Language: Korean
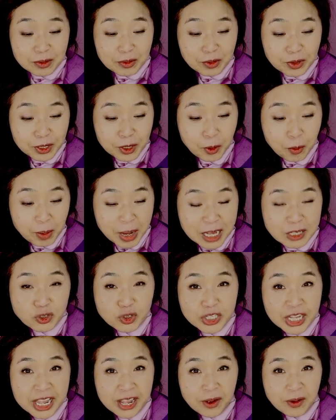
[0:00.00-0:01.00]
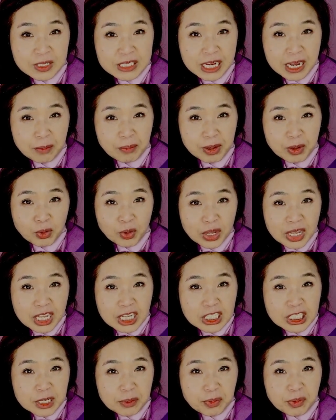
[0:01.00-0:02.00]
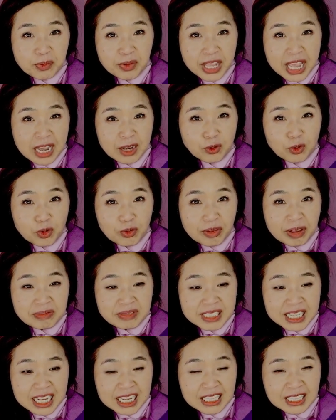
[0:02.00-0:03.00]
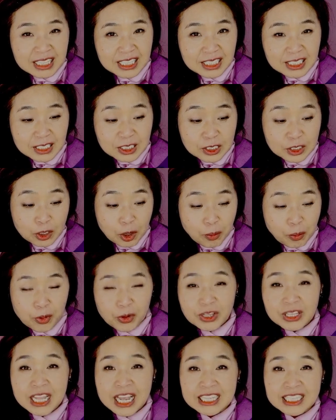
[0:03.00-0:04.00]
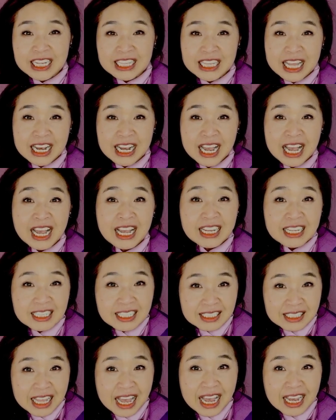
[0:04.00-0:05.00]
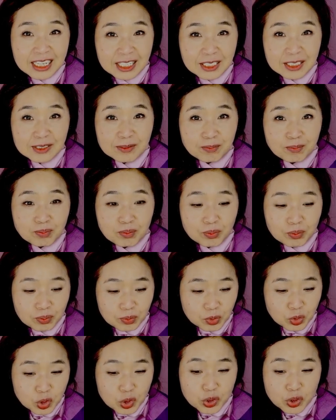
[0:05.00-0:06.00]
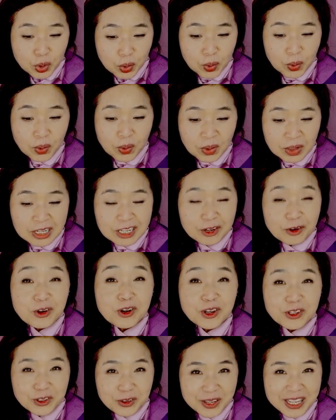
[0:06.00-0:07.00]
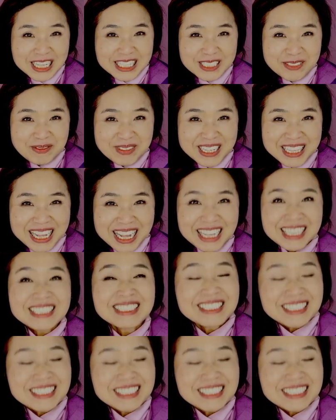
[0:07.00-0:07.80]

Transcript: 그리고 봐주세요. 제가 미국 식품의약국 웹사이트 이 더보기란에다가 다그 주소 올려놓겠습니다.